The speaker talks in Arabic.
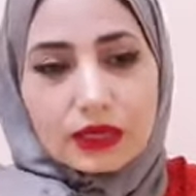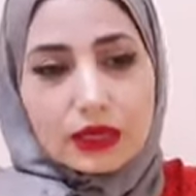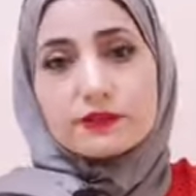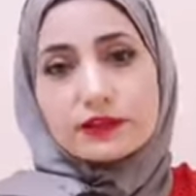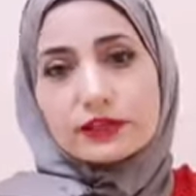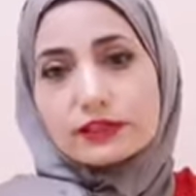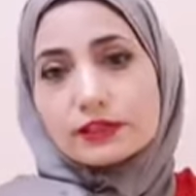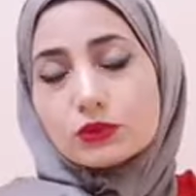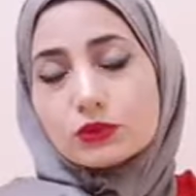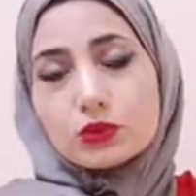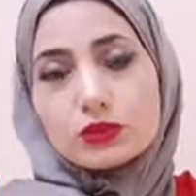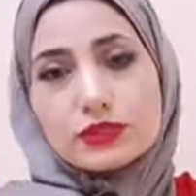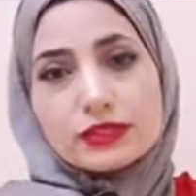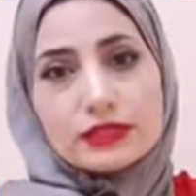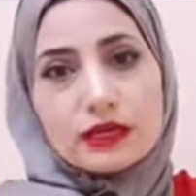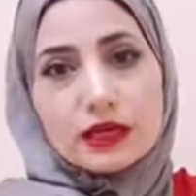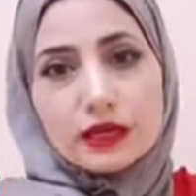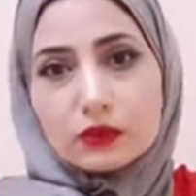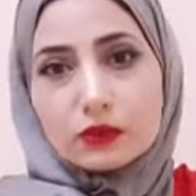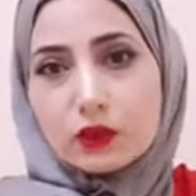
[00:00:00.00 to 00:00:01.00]
آه، بس هو
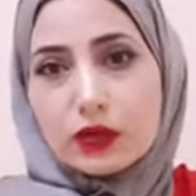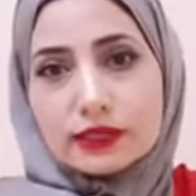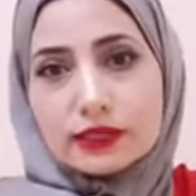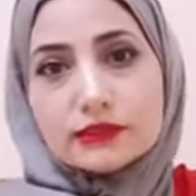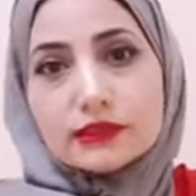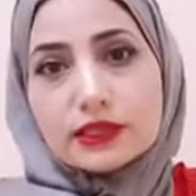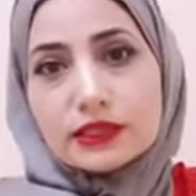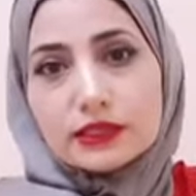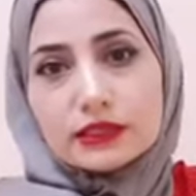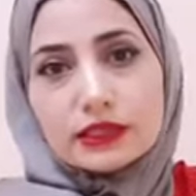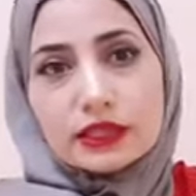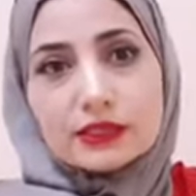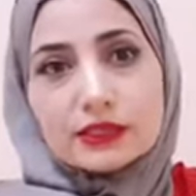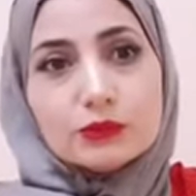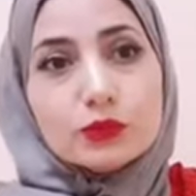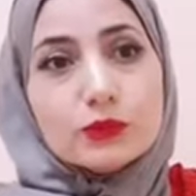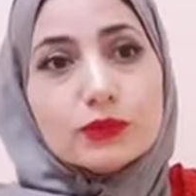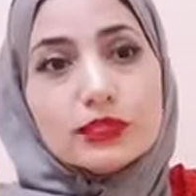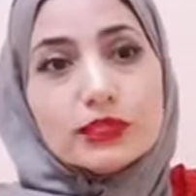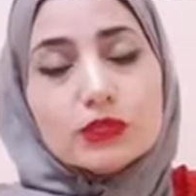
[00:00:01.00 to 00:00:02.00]
سلاح ذو حدين يعني
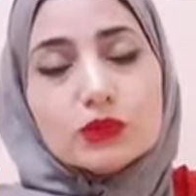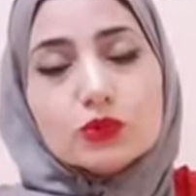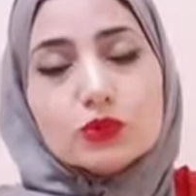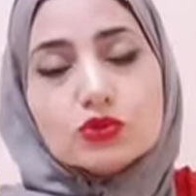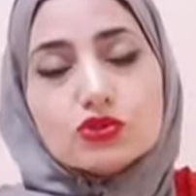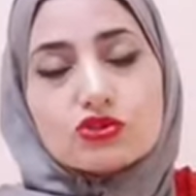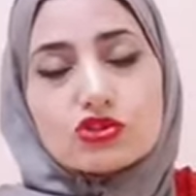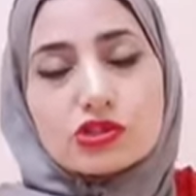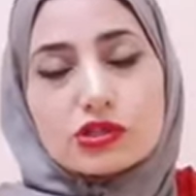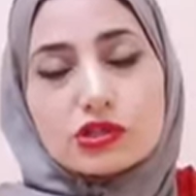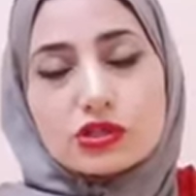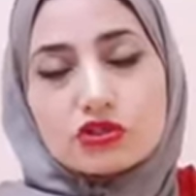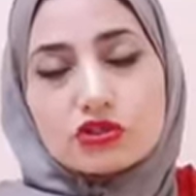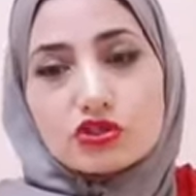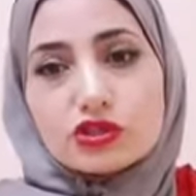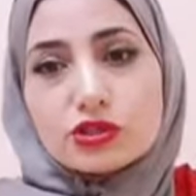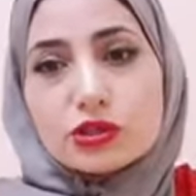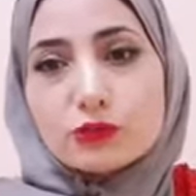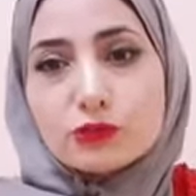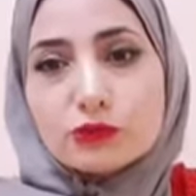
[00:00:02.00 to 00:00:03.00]
ممكن يكون جدا
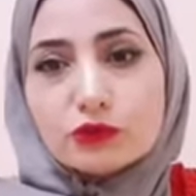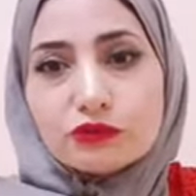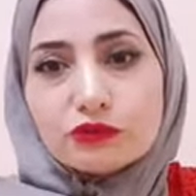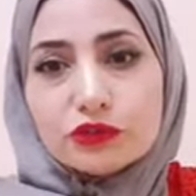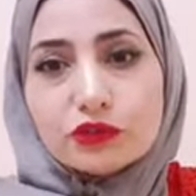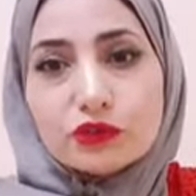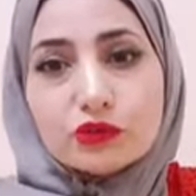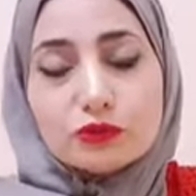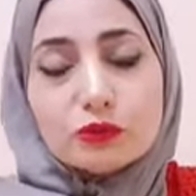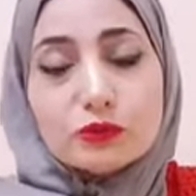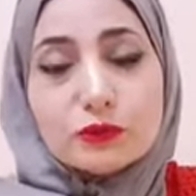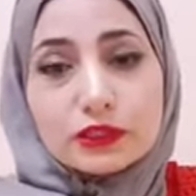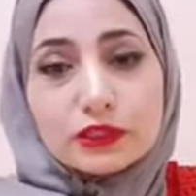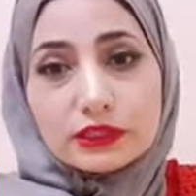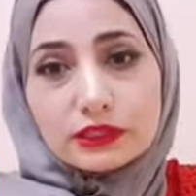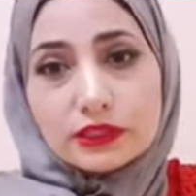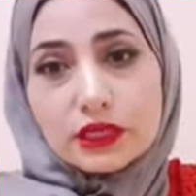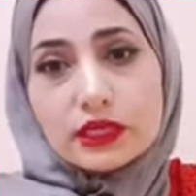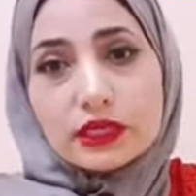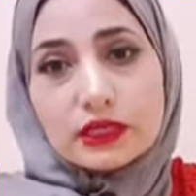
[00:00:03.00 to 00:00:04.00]
جدا مفيد وممكن
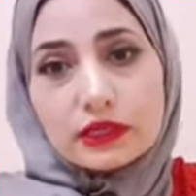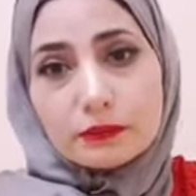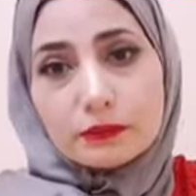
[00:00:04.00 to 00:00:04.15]
يدخلك